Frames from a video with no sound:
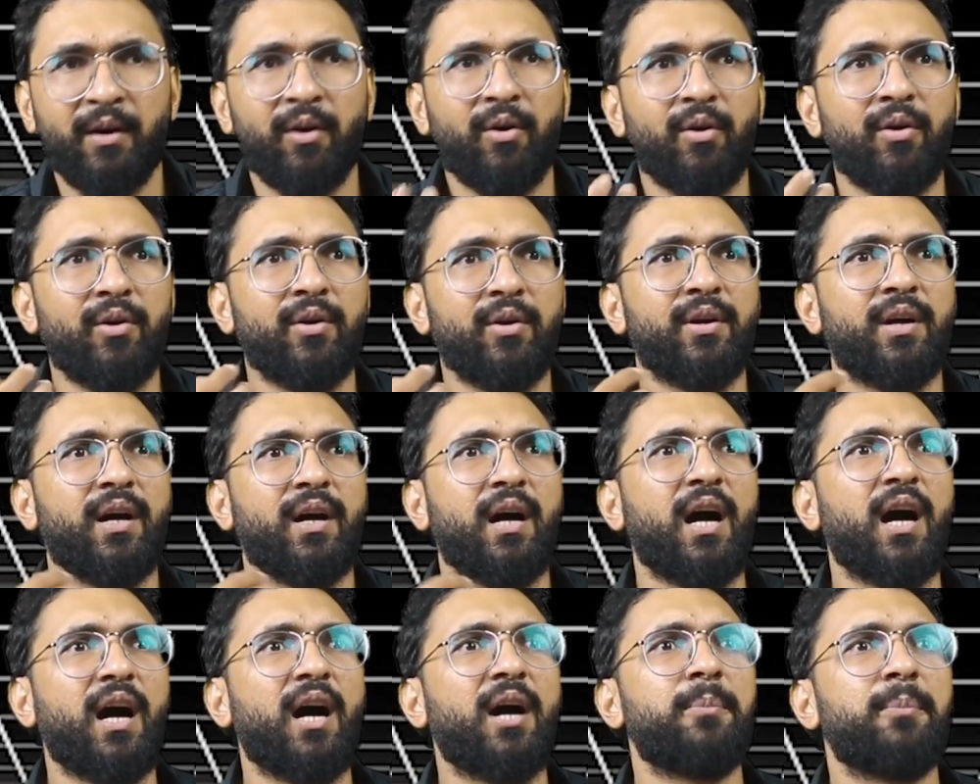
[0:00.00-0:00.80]
और
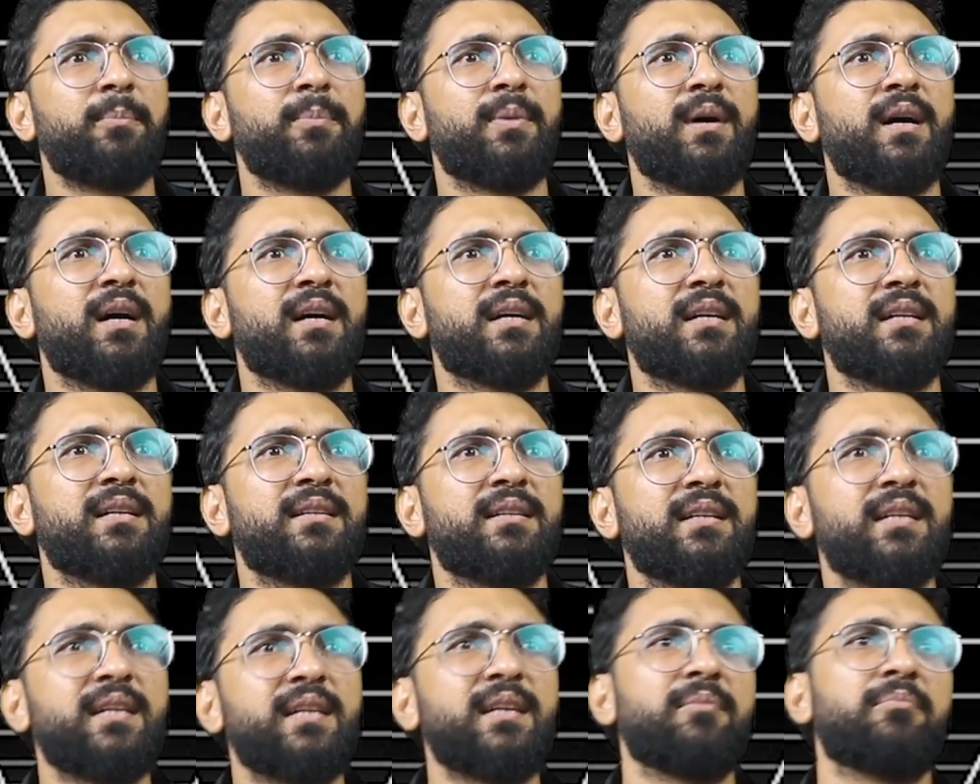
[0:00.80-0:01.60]
आप अगर
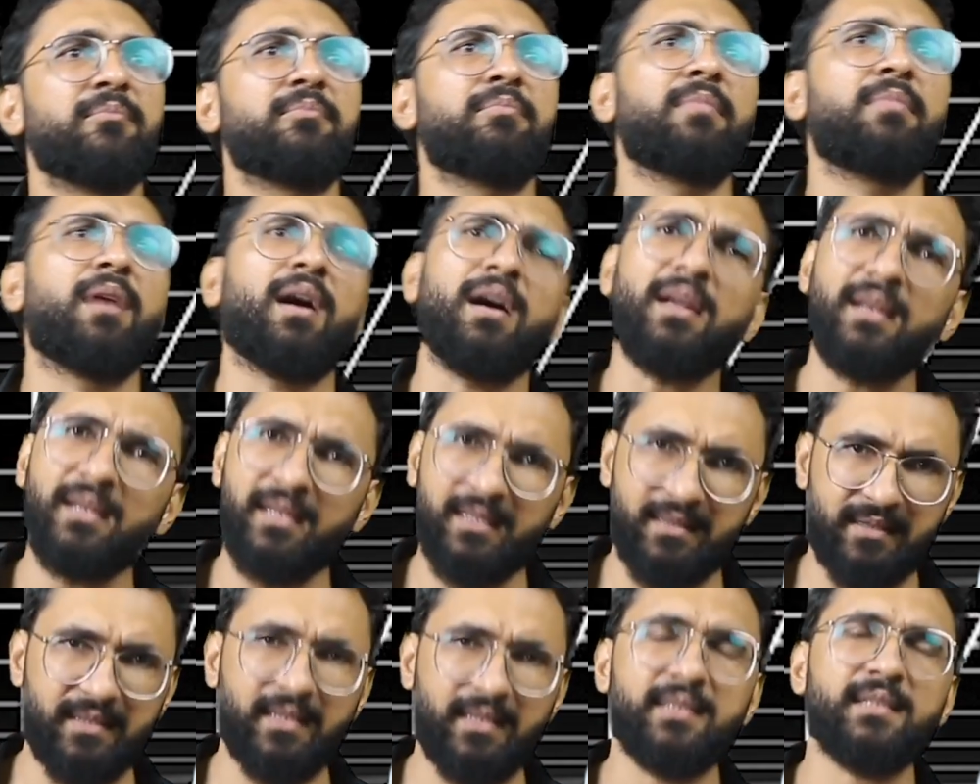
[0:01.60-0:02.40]
देखें मान
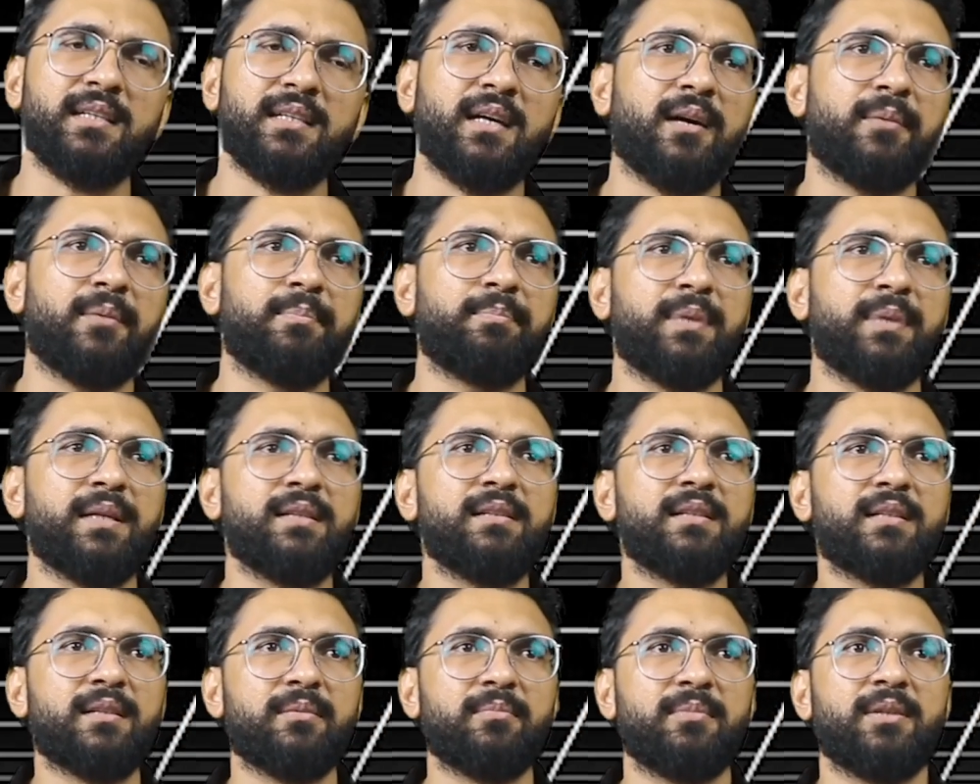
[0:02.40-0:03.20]
लेते हैं कि आप
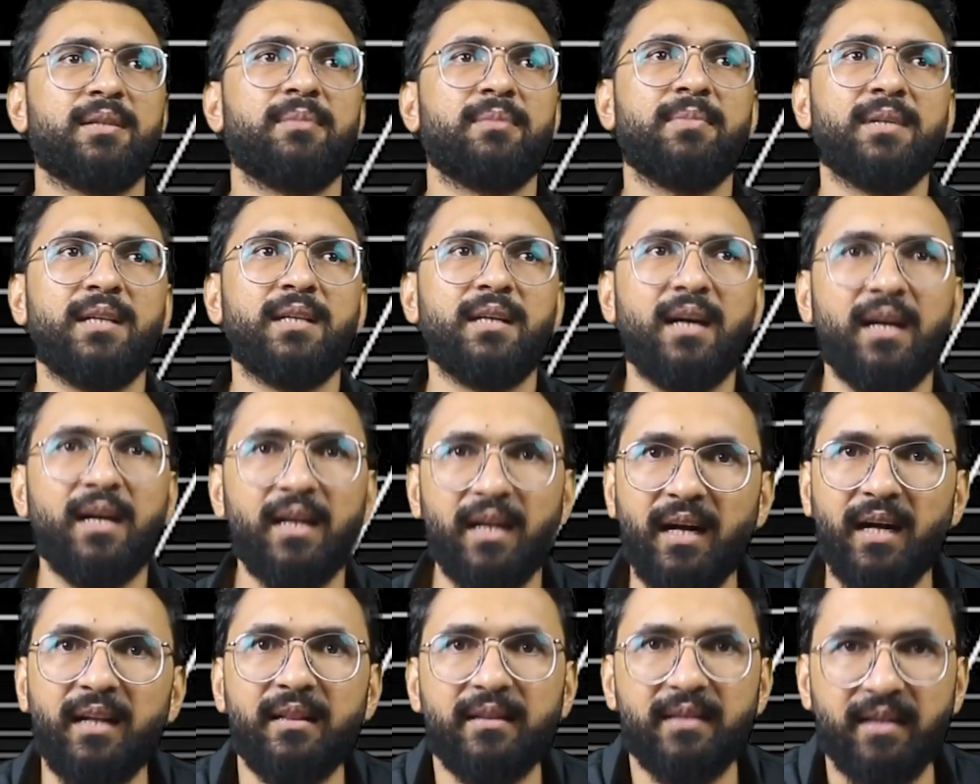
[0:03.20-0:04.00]
बंद कमरे में
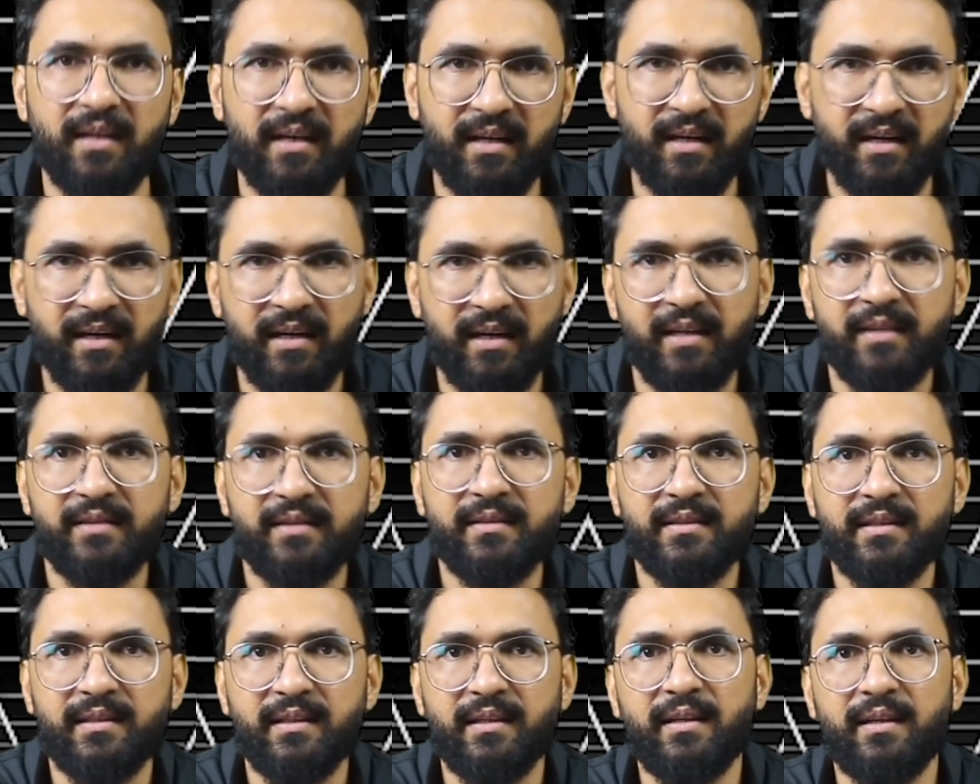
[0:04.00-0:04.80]
हलाल तरह का
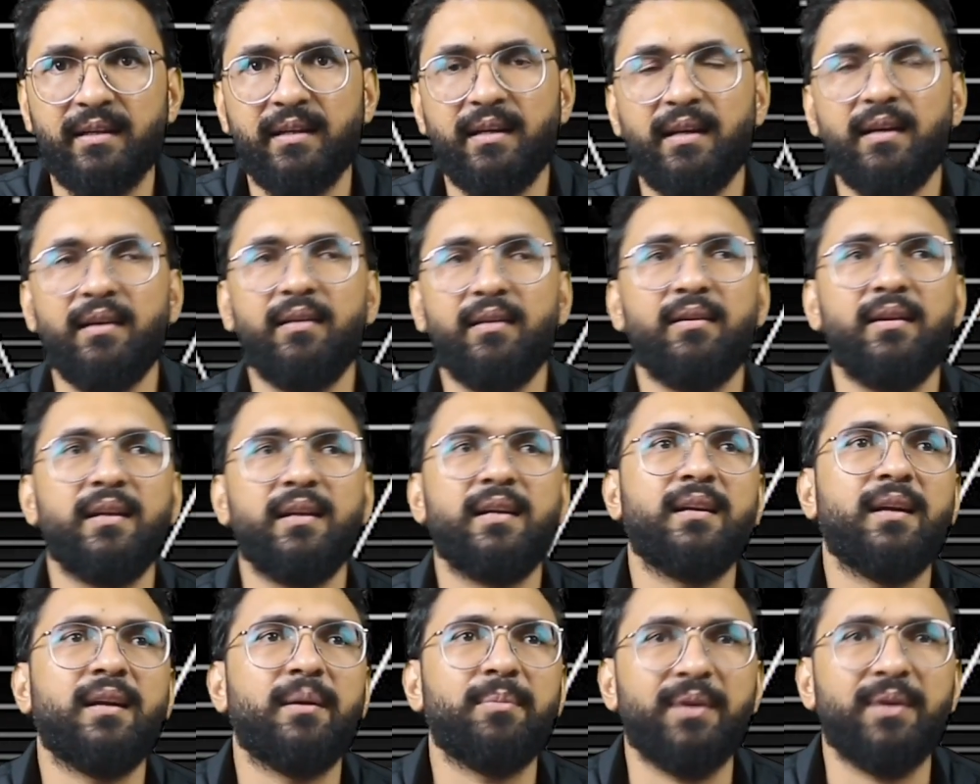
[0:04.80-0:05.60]
डांस कर रहे हैं
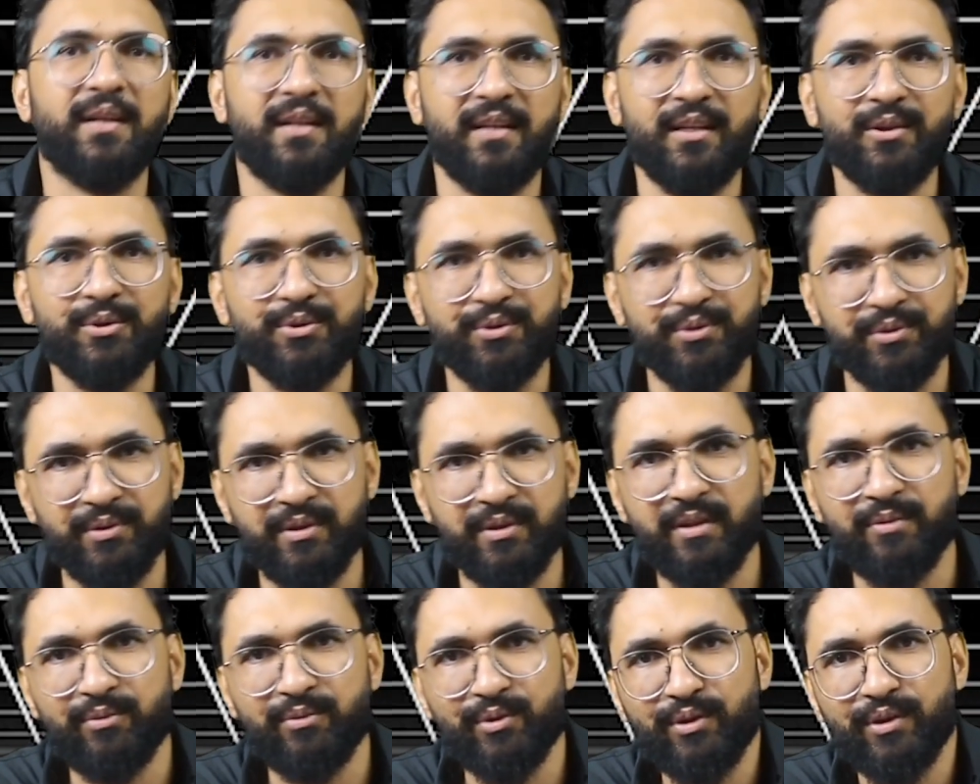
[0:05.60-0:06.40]
लेकिन आप गाना तो सुन
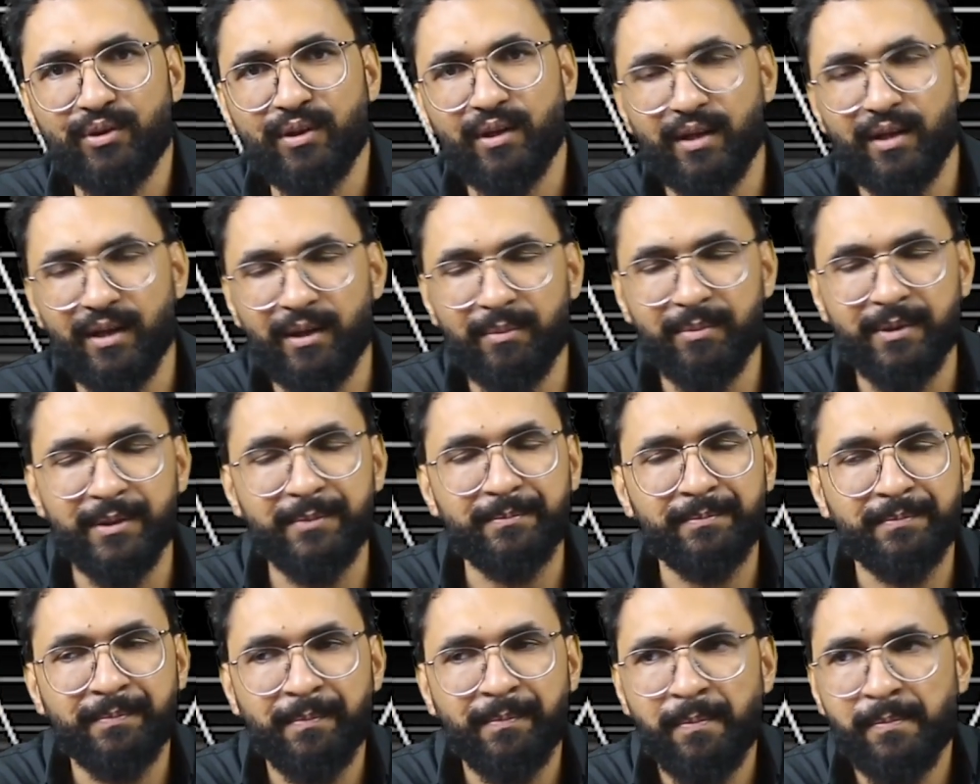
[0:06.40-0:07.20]
रहे हैं वो तो हराम है
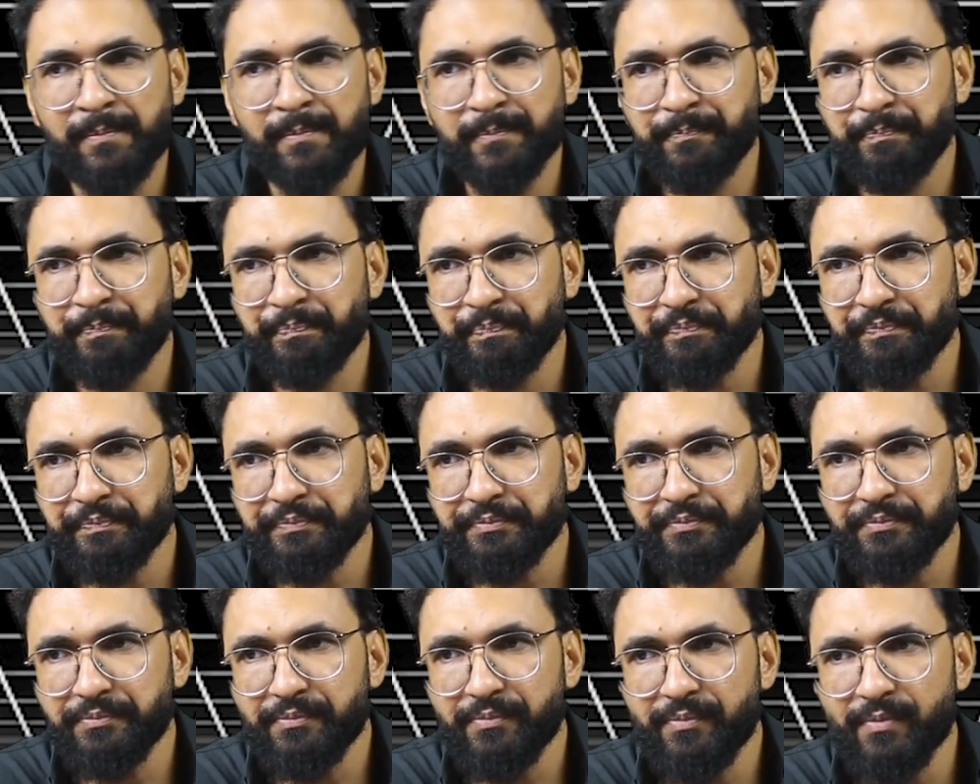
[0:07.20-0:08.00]

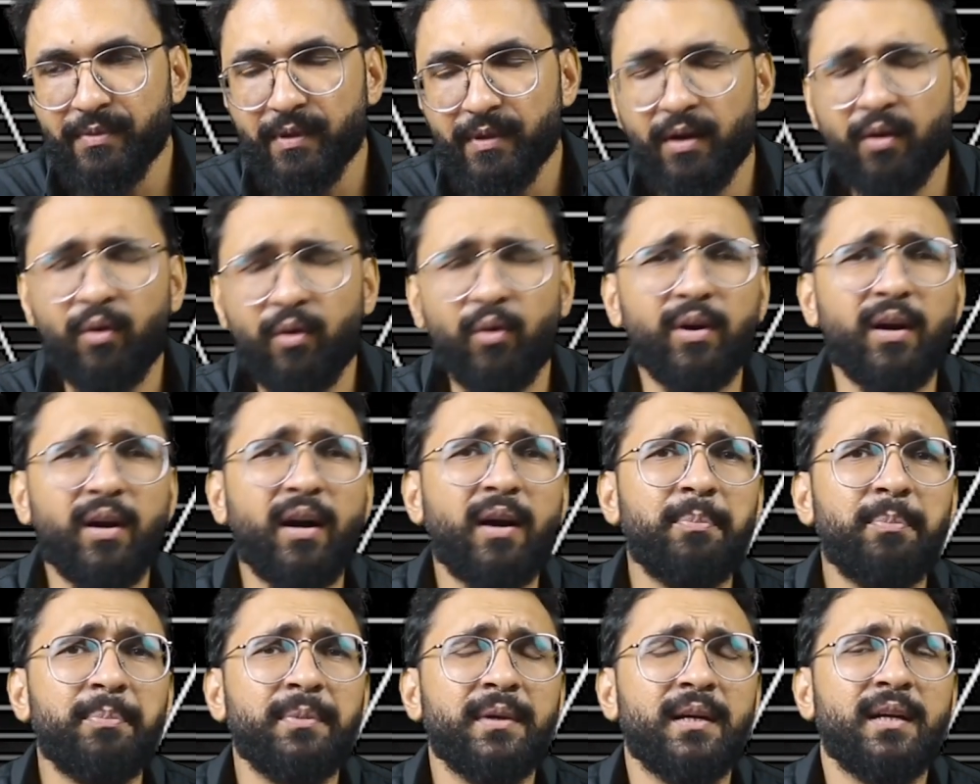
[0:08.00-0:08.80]
और
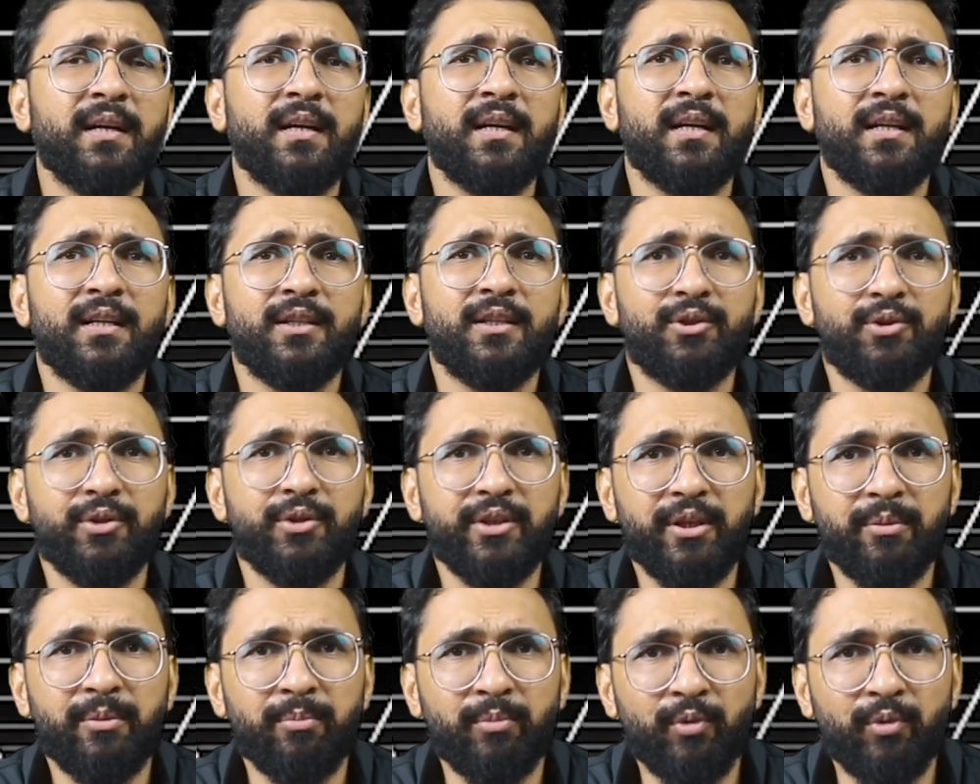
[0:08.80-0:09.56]
आप जो ये